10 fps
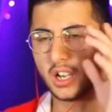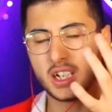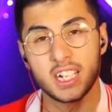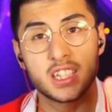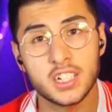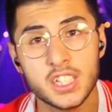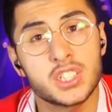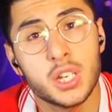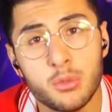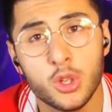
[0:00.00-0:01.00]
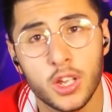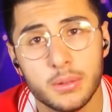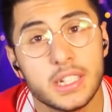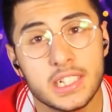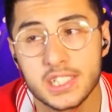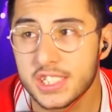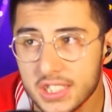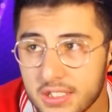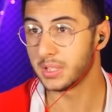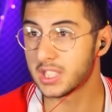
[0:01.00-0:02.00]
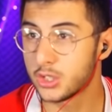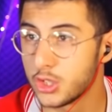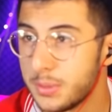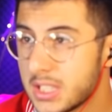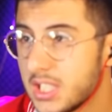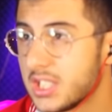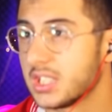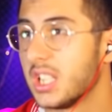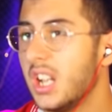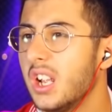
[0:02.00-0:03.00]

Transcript: Ayakları nasıl çamurlu olabilir hırsızın? Birlikte çözmeye çalışacağız.